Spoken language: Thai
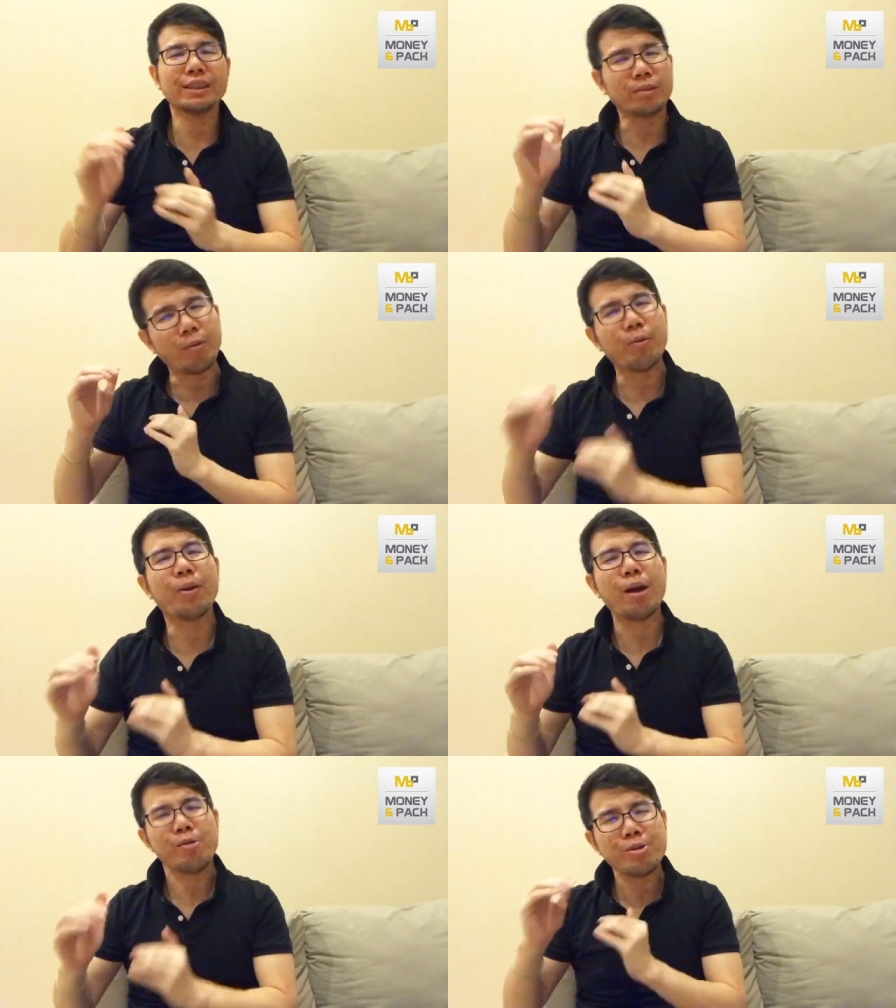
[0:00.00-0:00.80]
ตกลงแล้
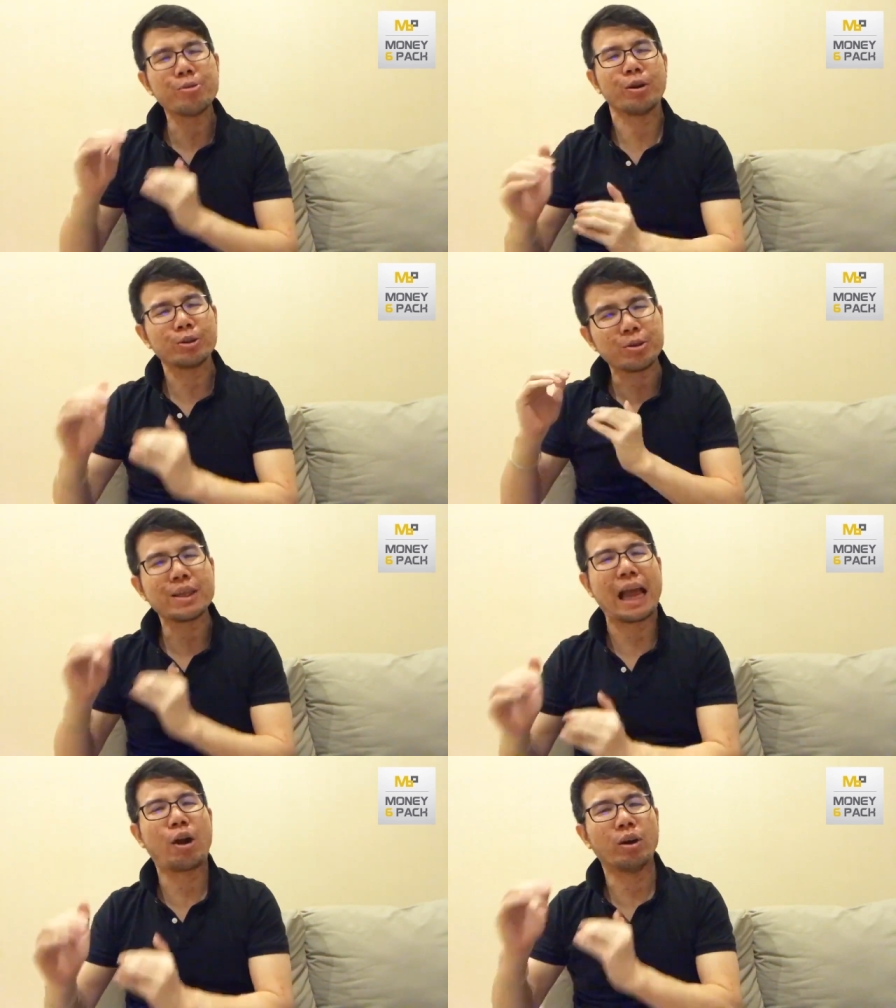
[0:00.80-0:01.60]
วคุณอยู่ตรงจุดไหน
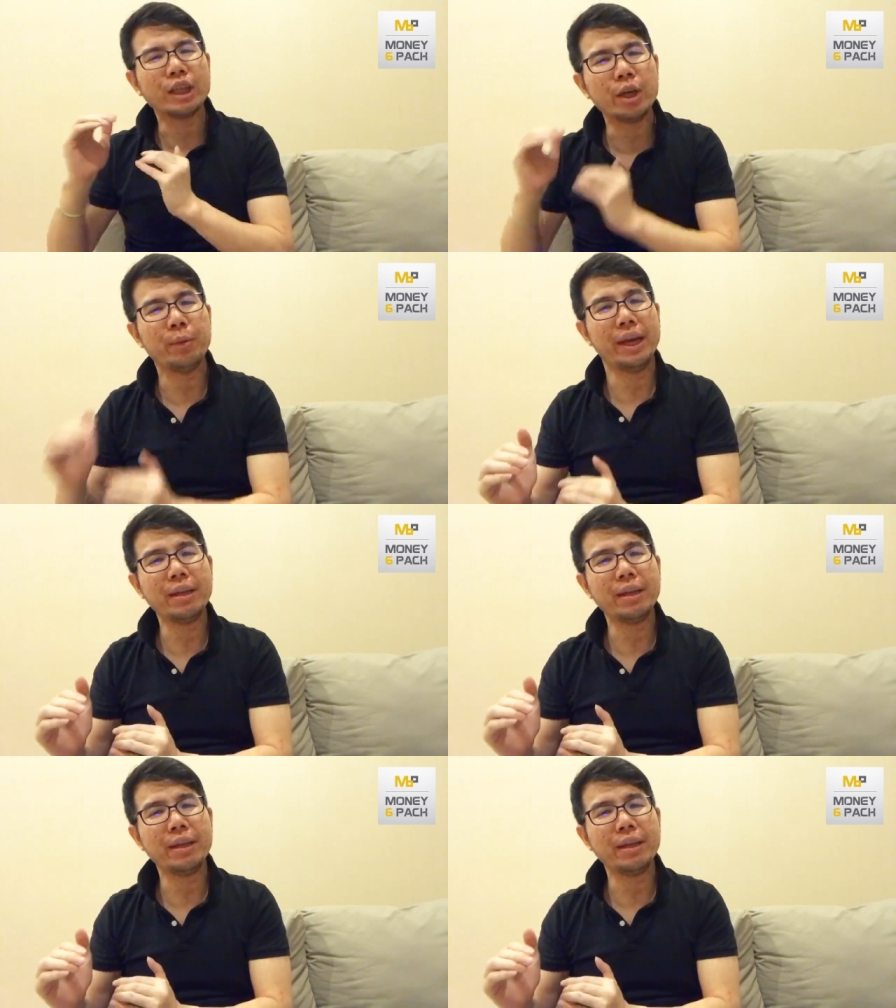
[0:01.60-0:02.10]
ของชีวิต